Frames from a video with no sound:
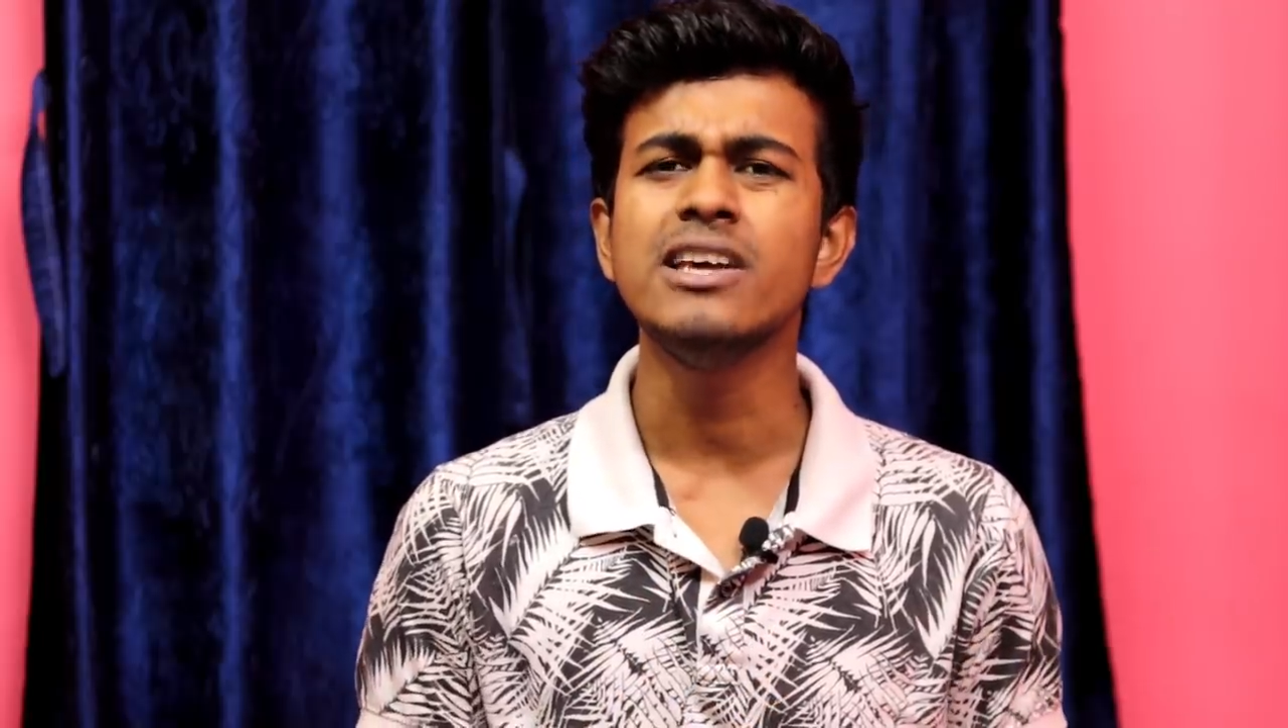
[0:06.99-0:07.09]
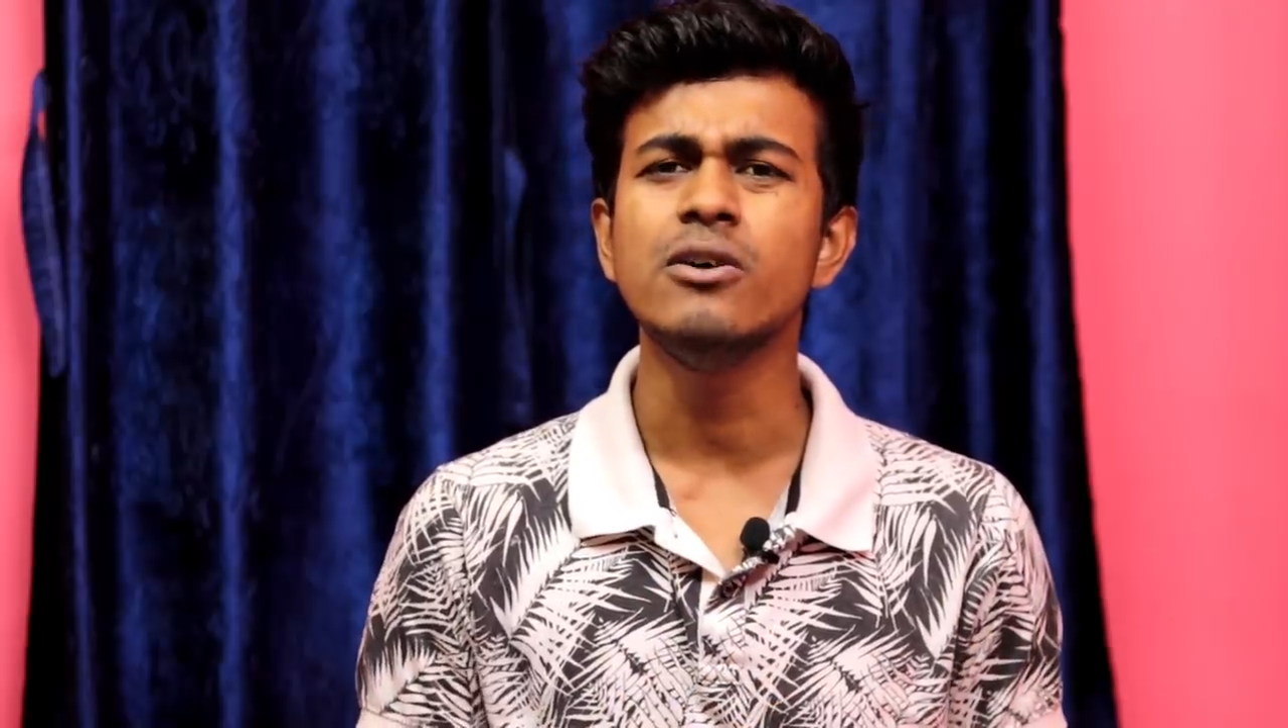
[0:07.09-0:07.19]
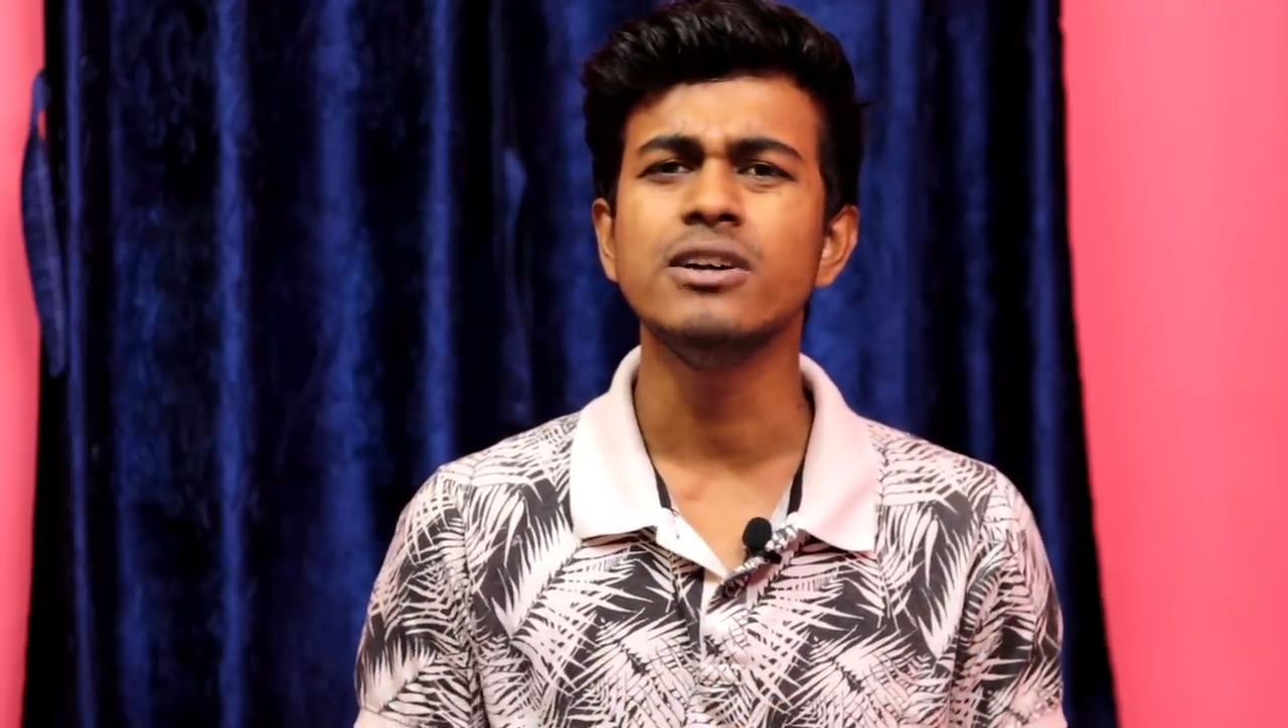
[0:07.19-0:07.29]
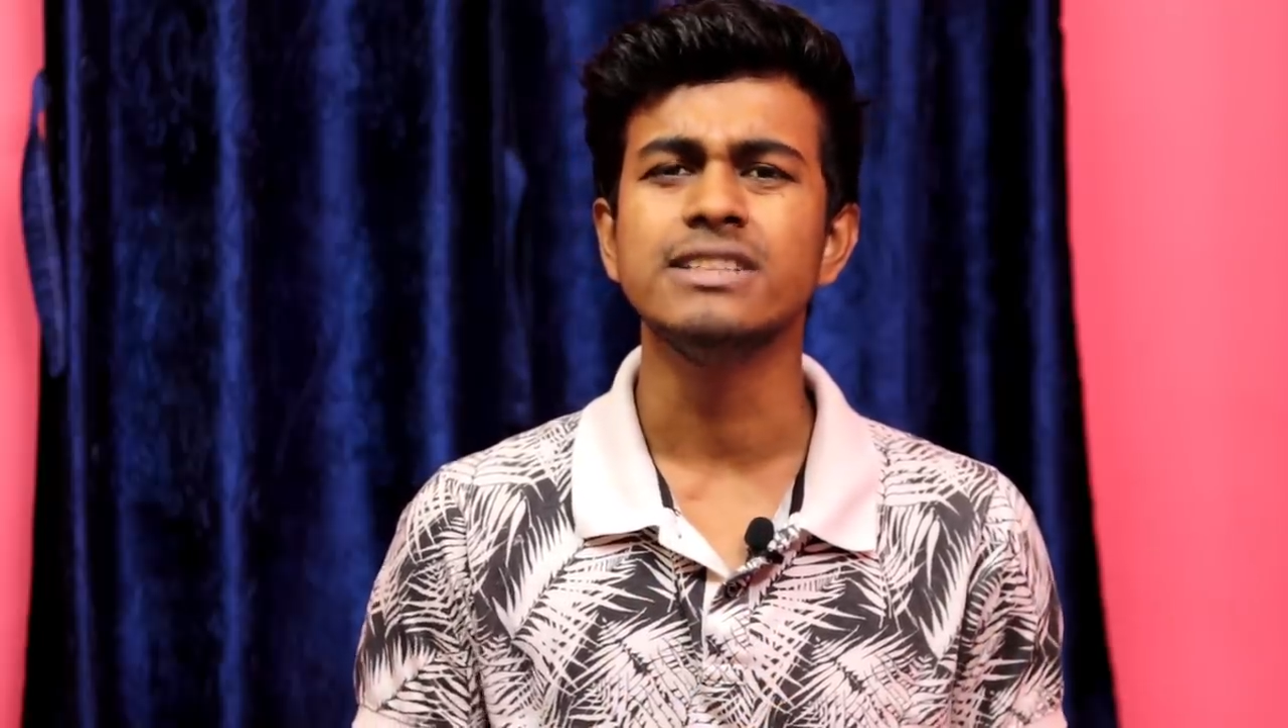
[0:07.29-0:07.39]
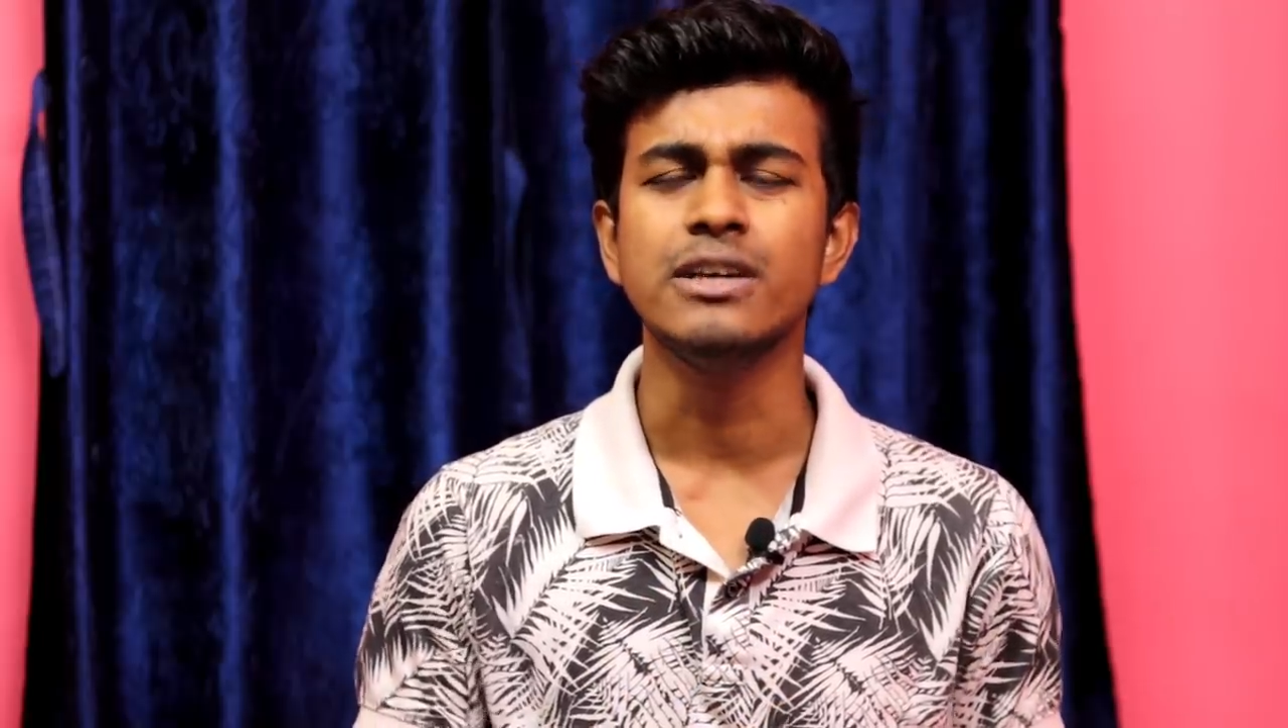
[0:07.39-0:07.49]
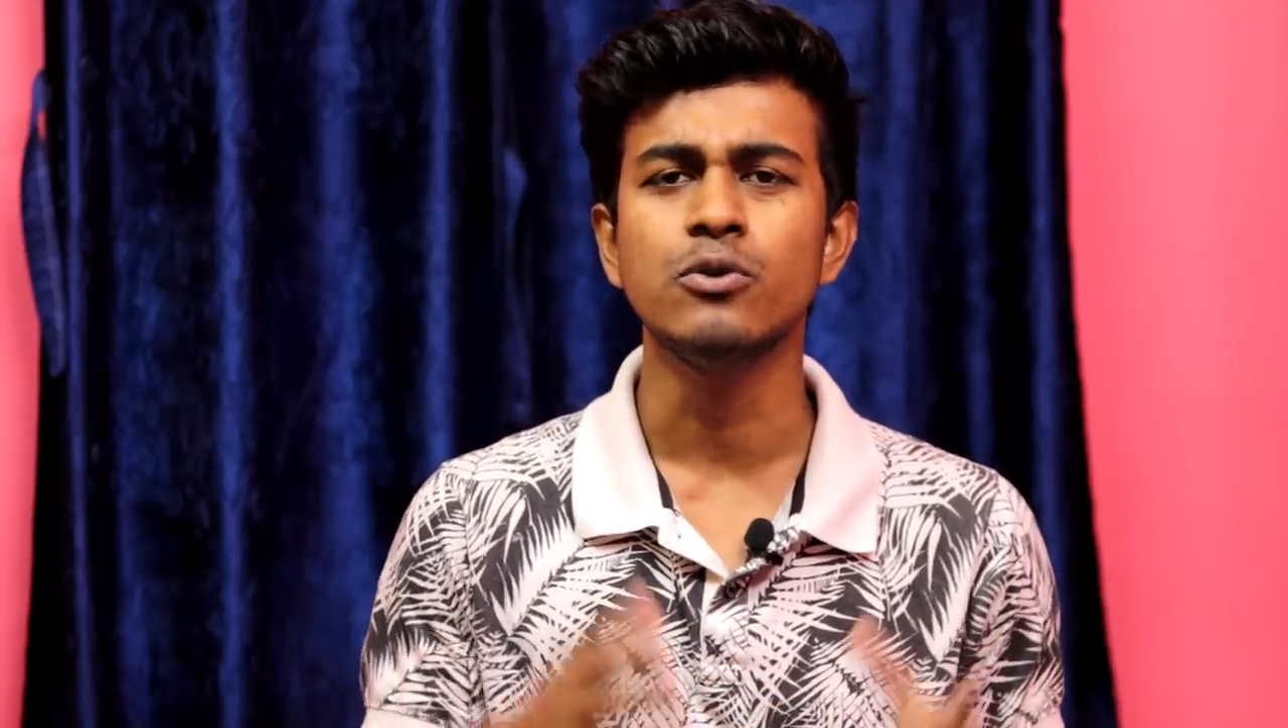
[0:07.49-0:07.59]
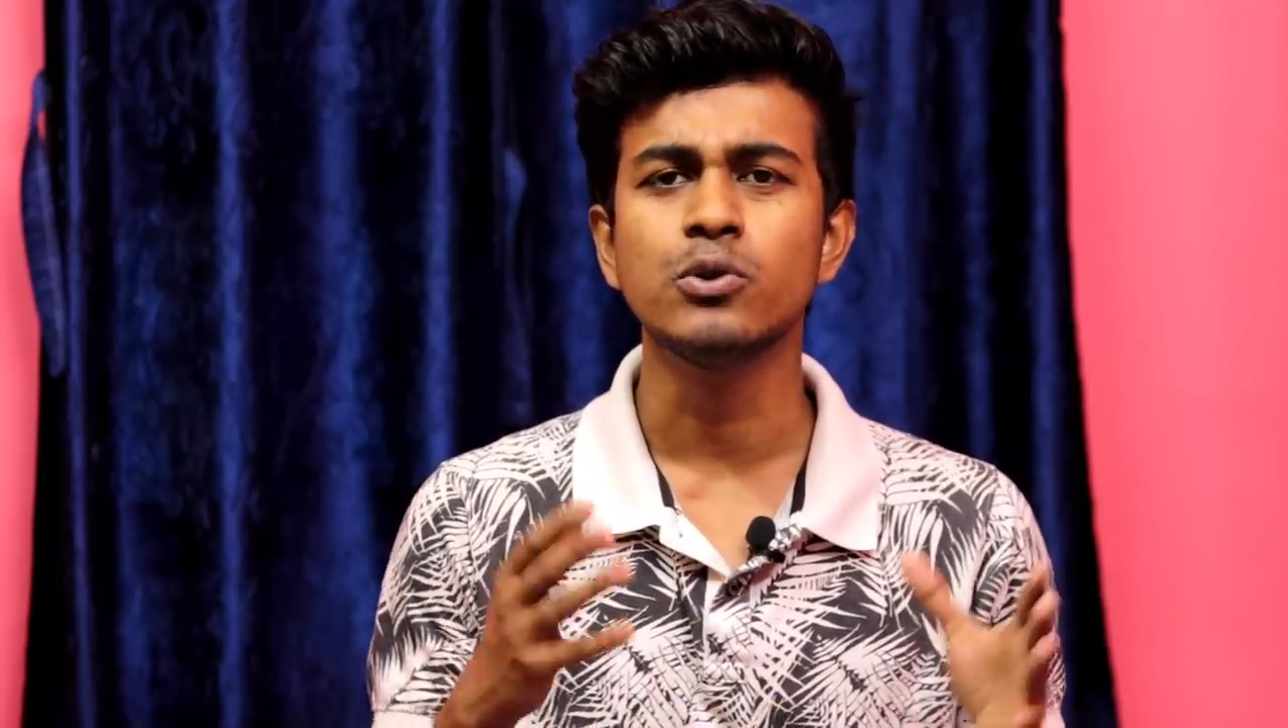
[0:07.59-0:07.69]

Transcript: কি হয়েছে